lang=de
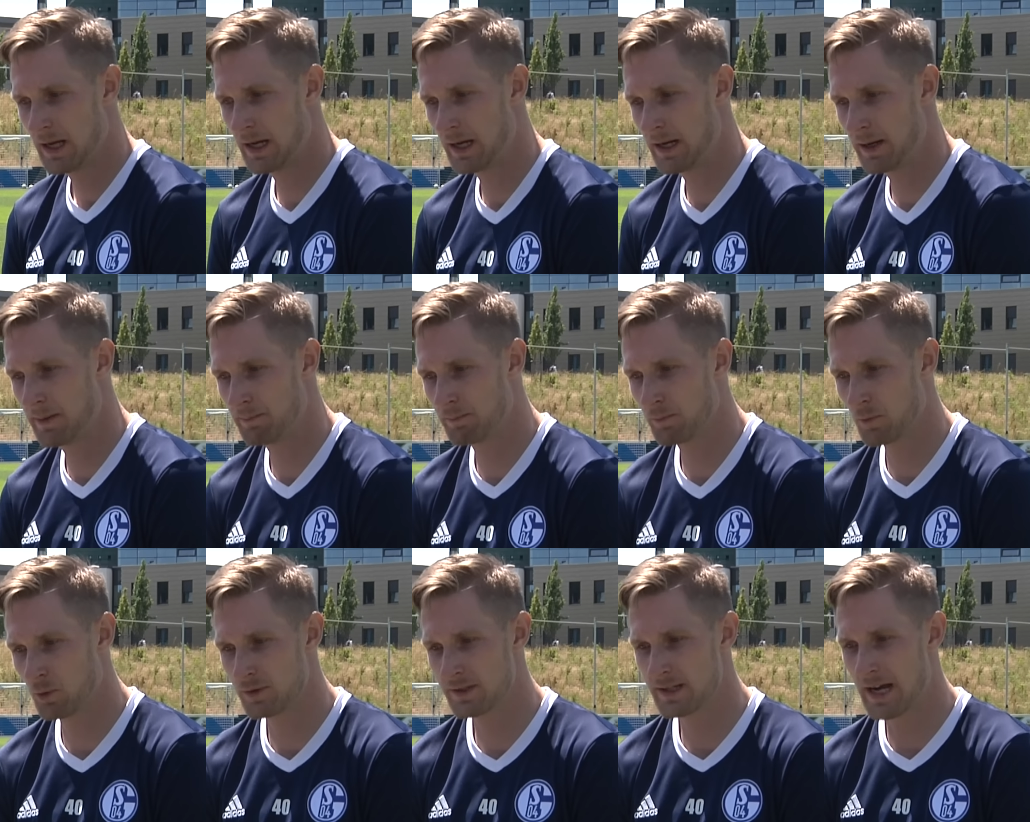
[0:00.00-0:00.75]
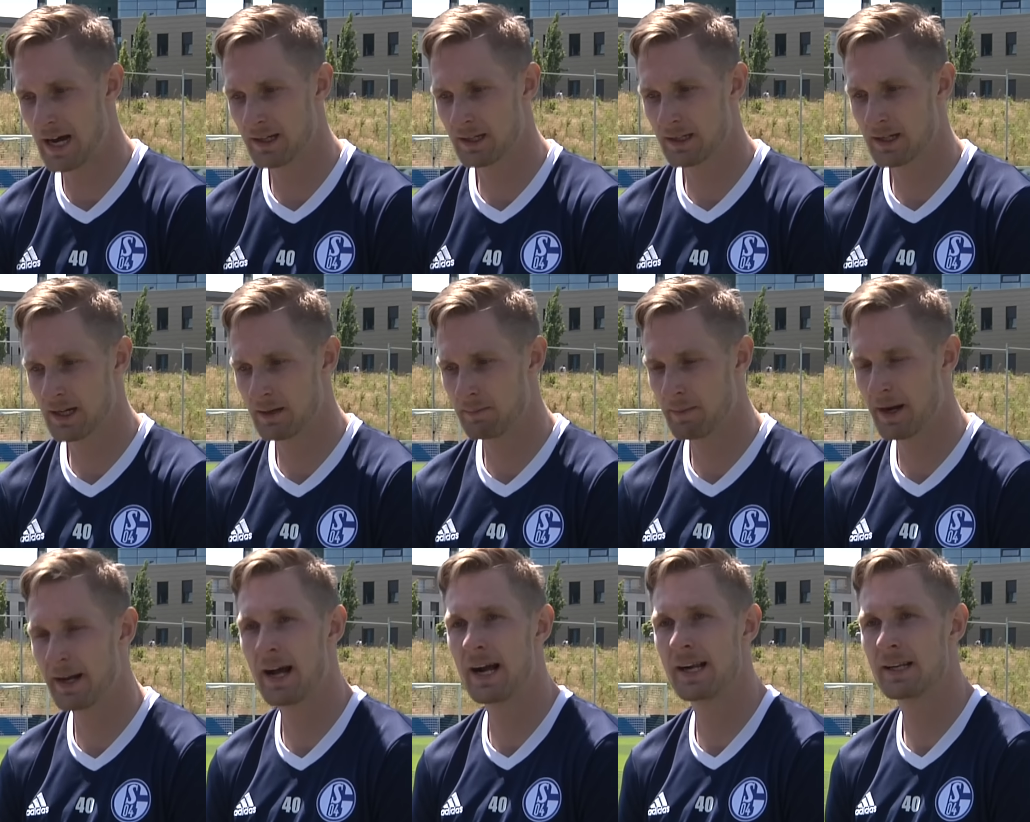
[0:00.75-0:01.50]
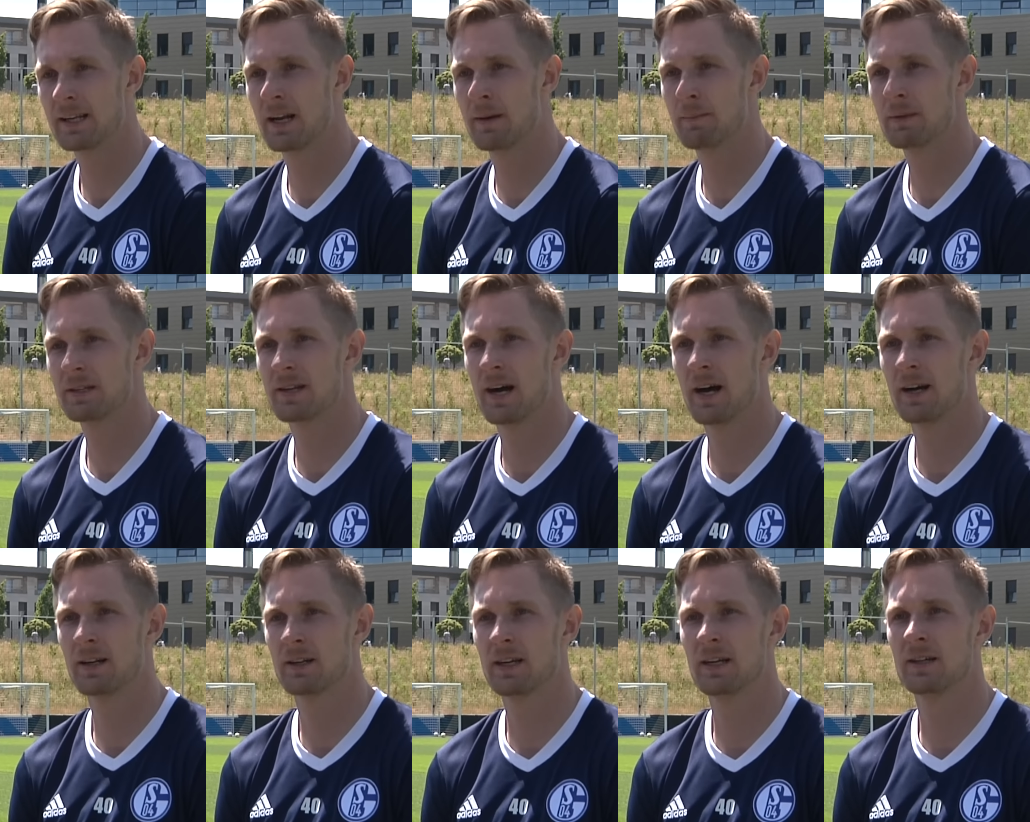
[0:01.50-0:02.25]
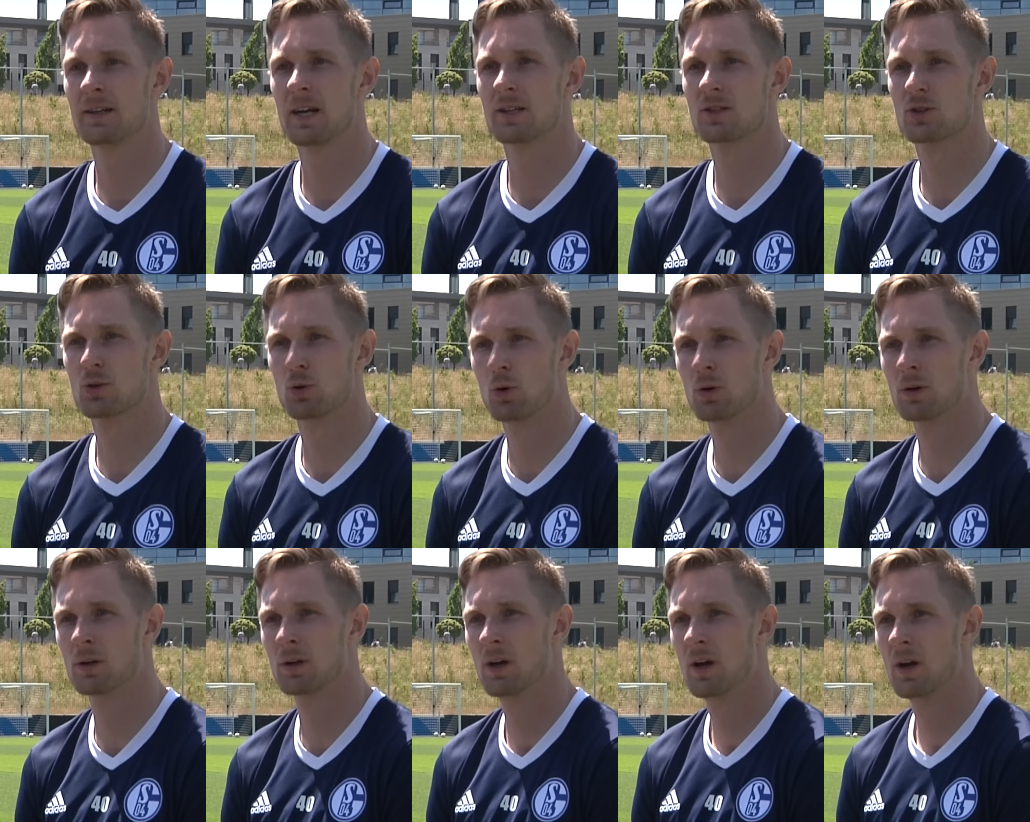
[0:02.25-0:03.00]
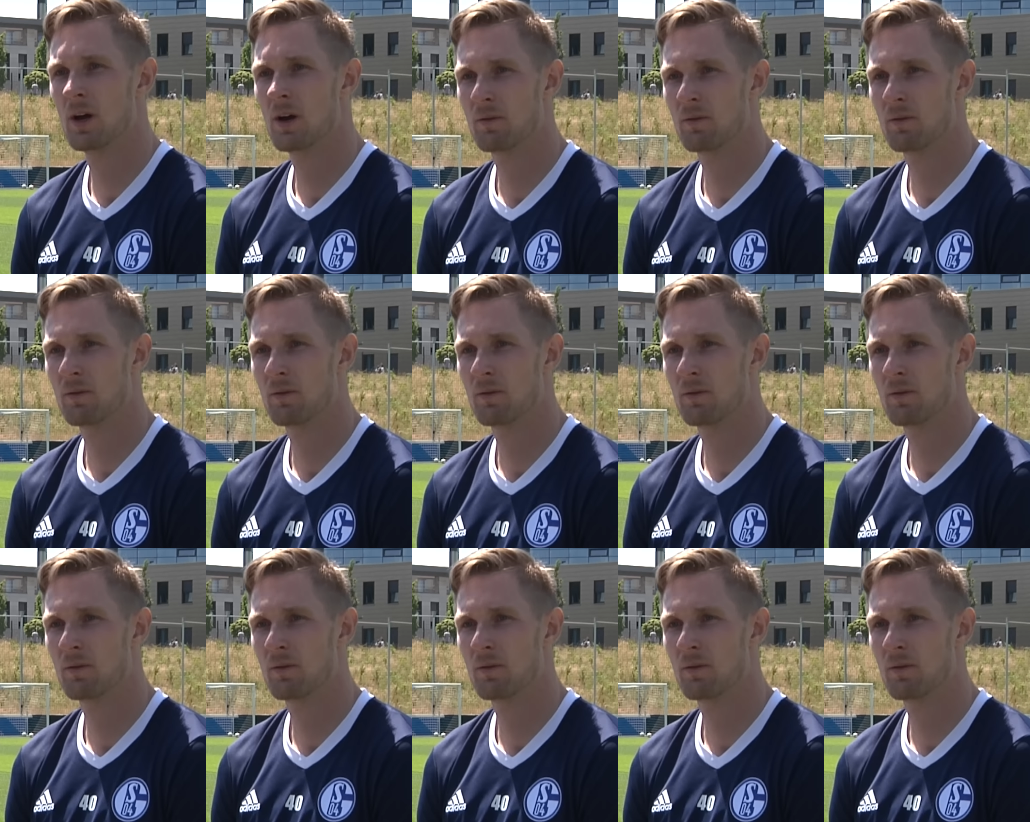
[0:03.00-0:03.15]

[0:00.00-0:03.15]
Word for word: ähm, und sagen kann, meine Eltern haben mich dahingehend erzogen,